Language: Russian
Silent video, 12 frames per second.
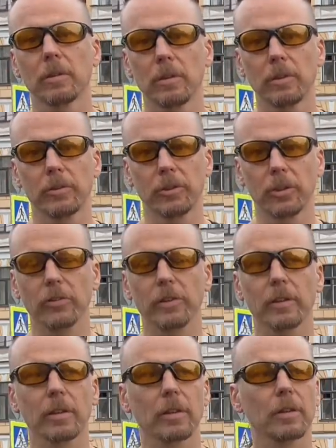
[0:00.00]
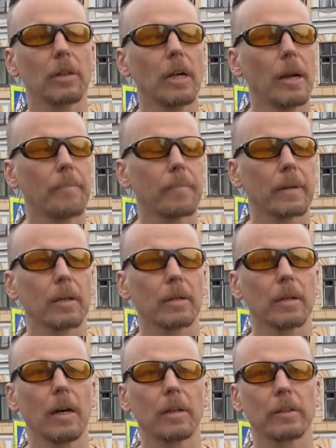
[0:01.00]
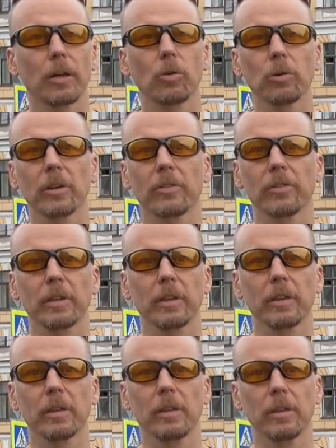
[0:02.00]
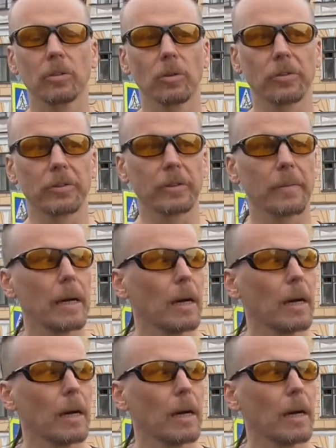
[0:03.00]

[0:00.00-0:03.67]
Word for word: и сейчас она такое название и носит.